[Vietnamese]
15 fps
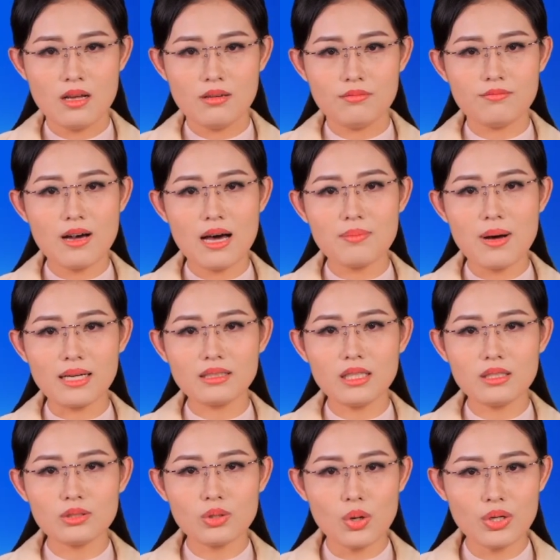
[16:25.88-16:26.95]
Và bản
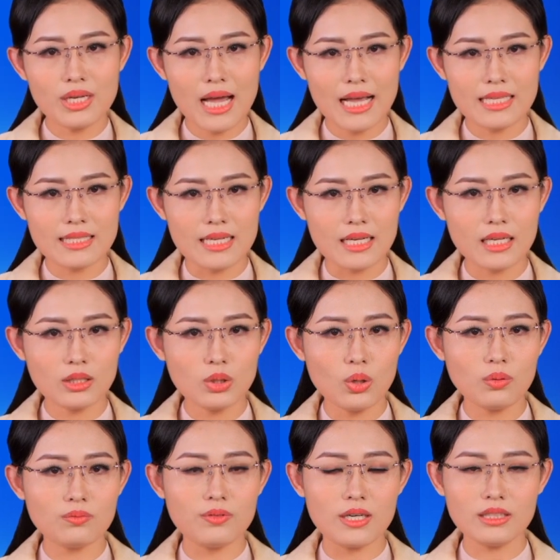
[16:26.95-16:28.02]
tin tối nay sẽ kết thúc
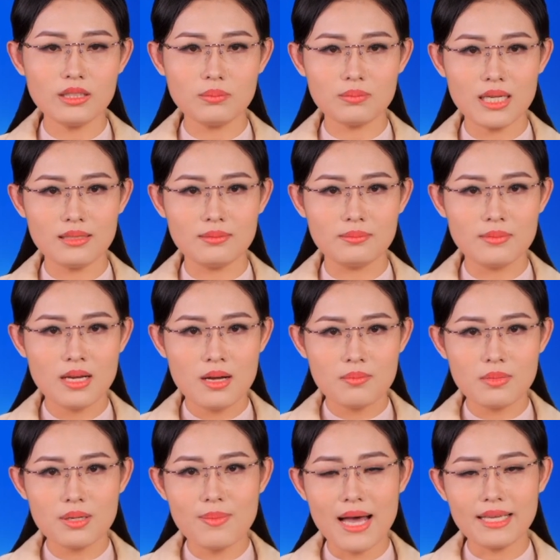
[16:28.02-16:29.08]
với thông tin
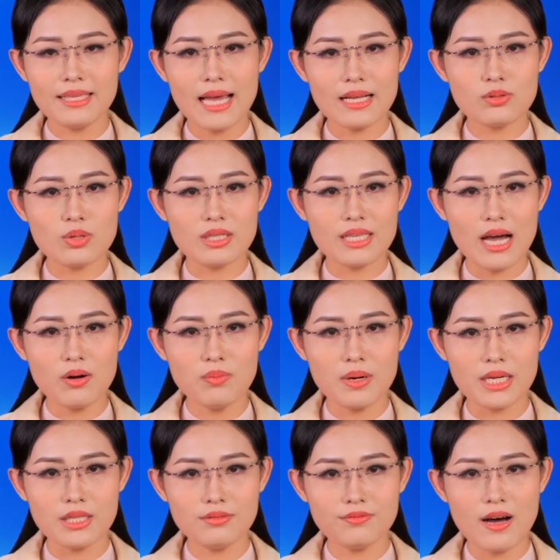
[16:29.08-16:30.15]
mười bảy nhà truyền giáo
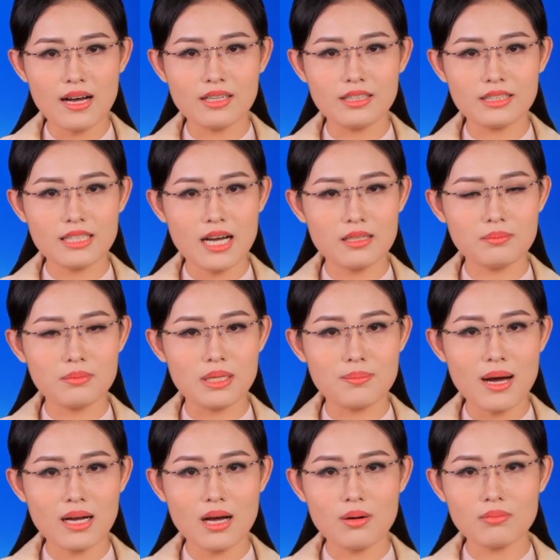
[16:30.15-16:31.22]
Mỹ và người thân bị
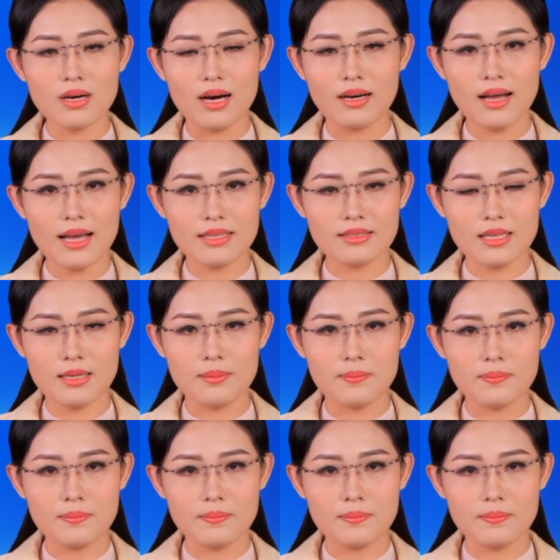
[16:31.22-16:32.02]
bắt cóc ở Haiti.